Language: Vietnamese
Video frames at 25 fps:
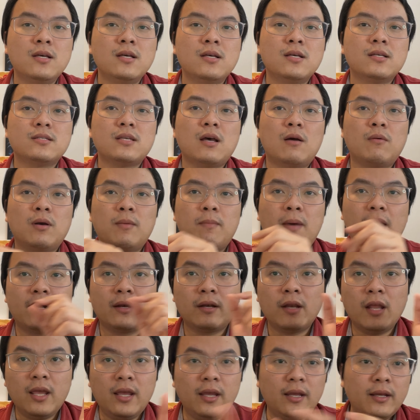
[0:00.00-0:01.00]
xong rồi
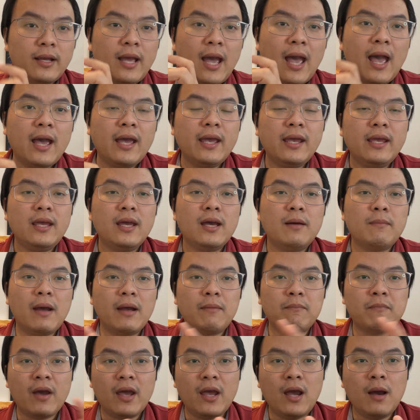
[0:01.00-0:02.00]
bạn điền cái
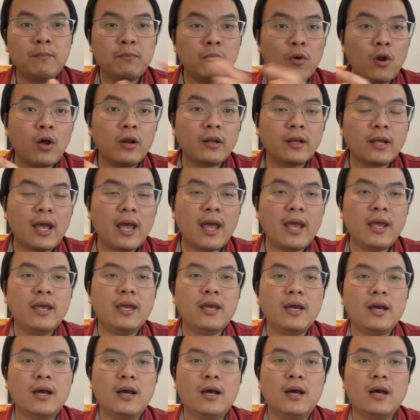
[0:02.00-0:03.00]
bạn phải upload cái
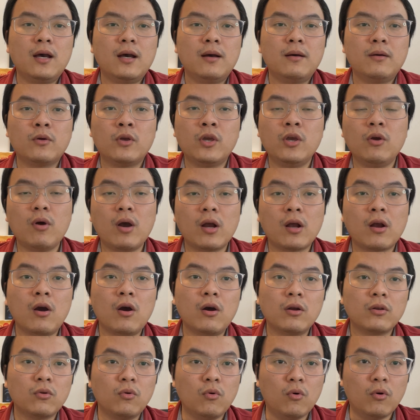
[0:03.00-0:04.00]
uh, quy rờ
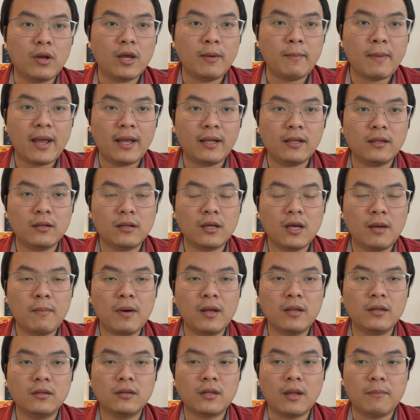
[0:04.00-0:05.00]
code của cái bang cái
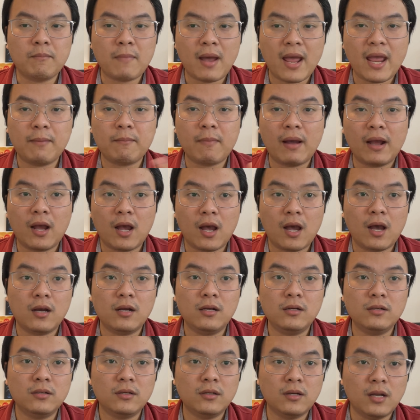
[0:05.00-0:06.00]
bên tỉnh bang bạn
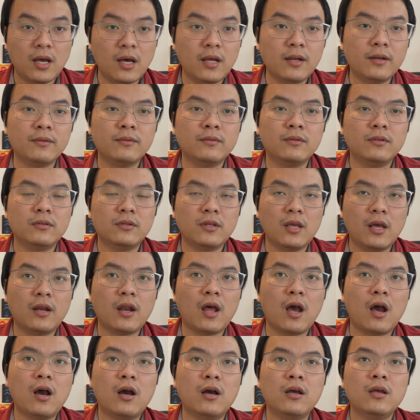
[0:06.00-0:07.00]
ở lên trên
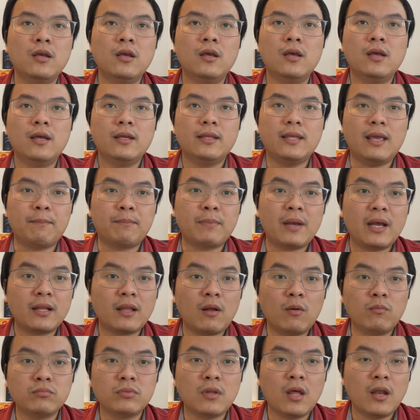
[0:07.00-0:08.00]
đó, nhập các
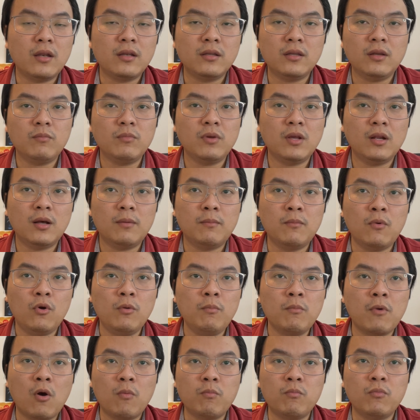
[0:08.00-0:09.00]
thông tin giống như là mũi
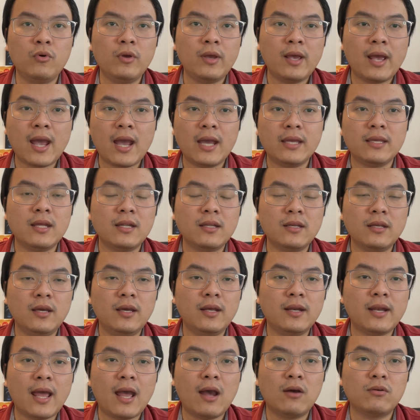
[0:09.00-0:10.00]
một, mũi hai chích như
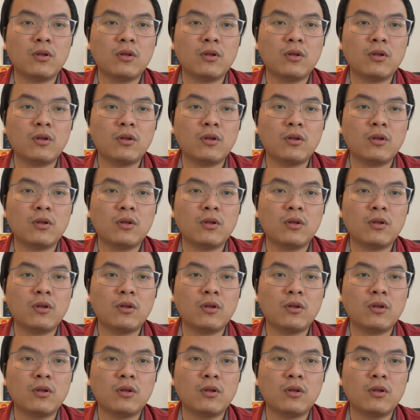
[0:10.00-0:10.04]
thế nào,